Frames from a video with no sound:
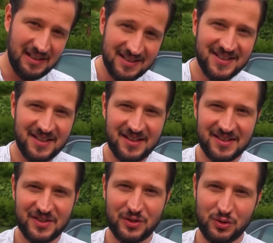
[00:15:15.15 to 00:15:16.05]

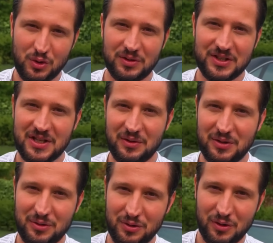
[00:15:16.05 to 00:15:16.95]
İzlediğiniz için çok teşekkür
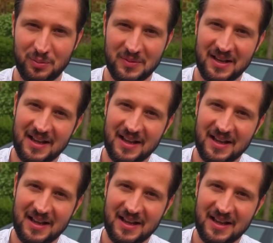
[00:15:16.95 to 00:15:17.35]
ediyorum.